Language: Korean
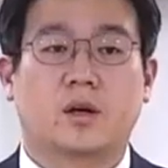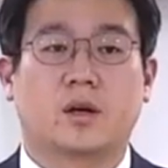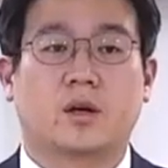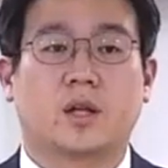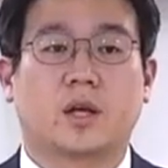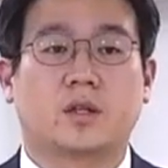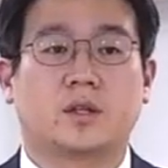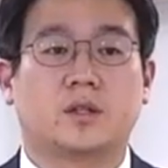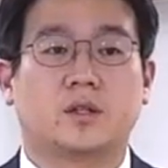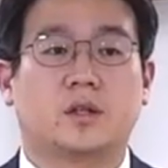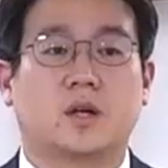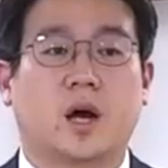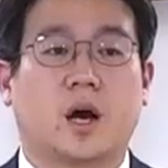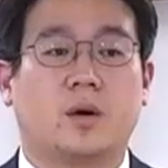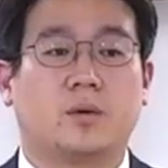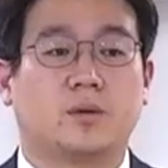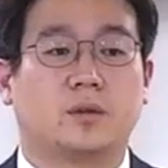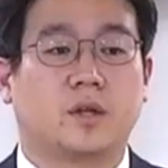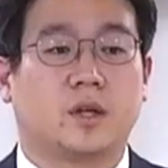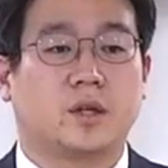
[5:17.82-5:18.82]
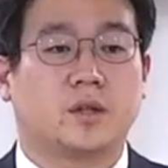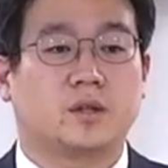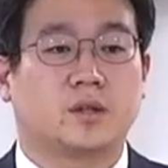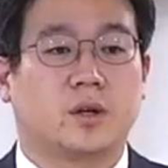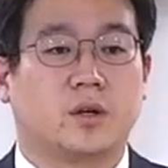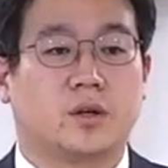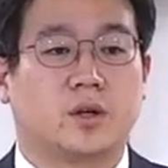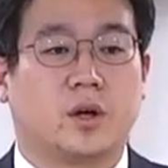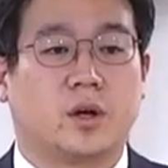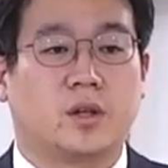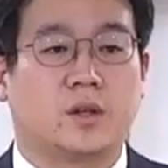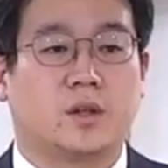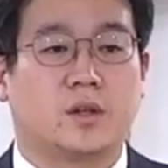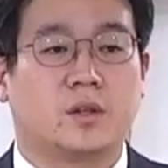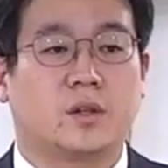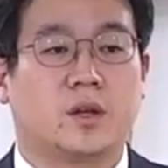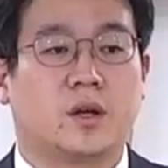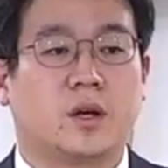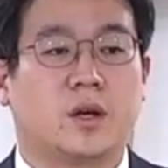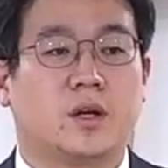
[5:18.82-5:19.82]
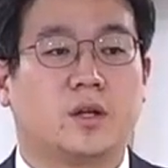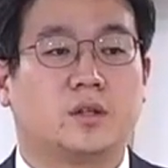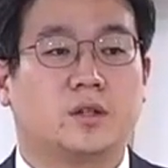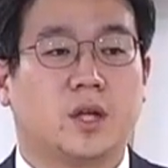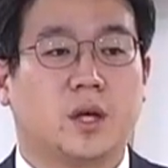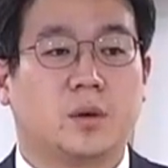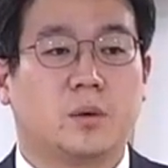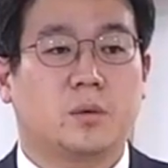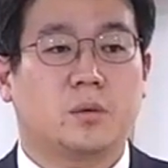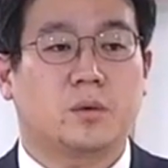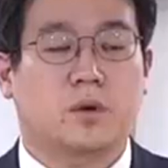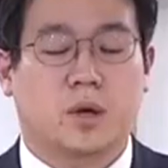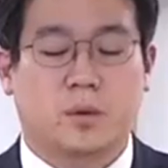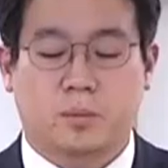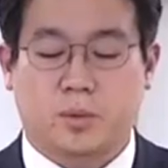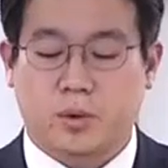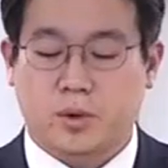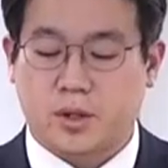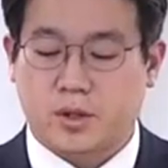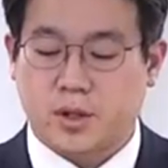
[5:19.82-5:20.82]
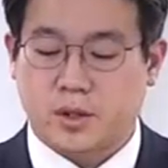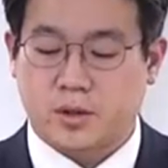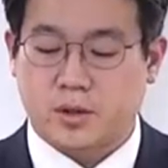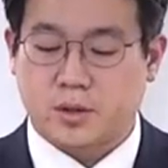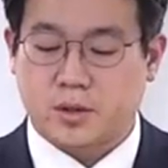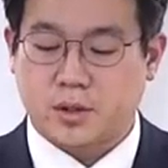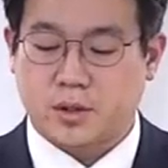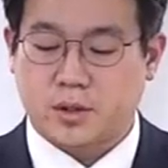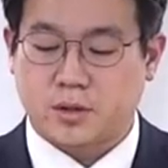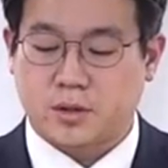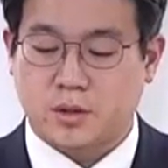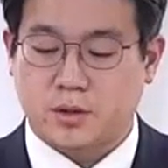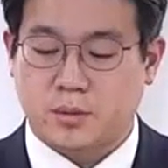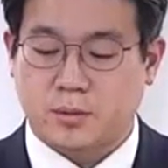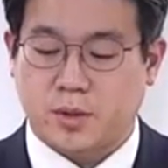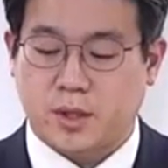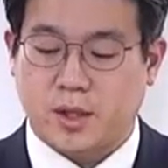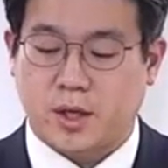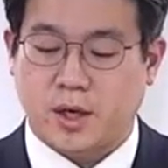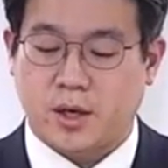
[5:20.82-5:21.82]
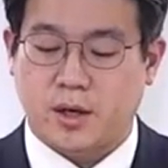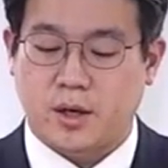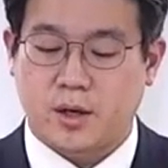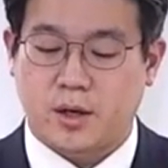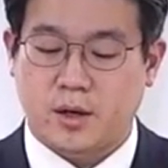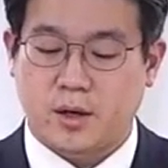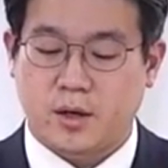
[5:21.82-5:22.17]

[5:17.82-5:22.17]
그러나 그 가운데에서 여인은 새롭게 보게 되는 것이 있었습니다.